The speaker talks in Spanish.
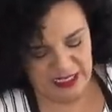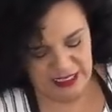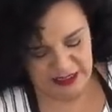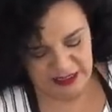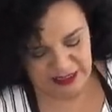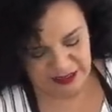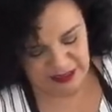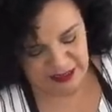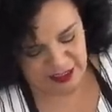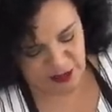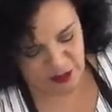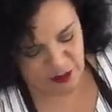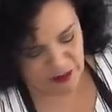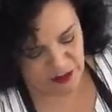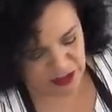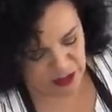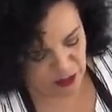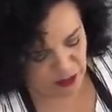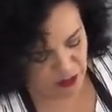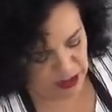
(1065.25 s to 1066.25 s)
de la
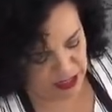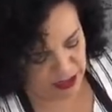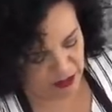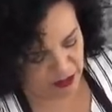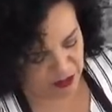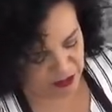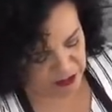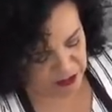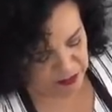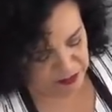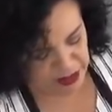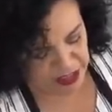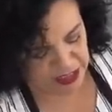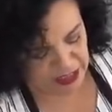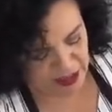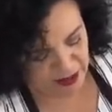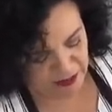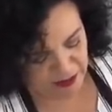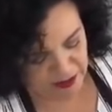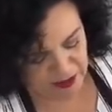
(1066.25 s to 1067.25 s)
cobertura con
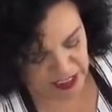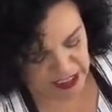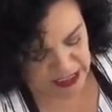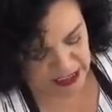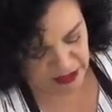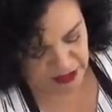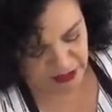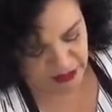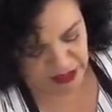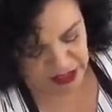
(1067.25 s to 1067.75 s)
bicarbonato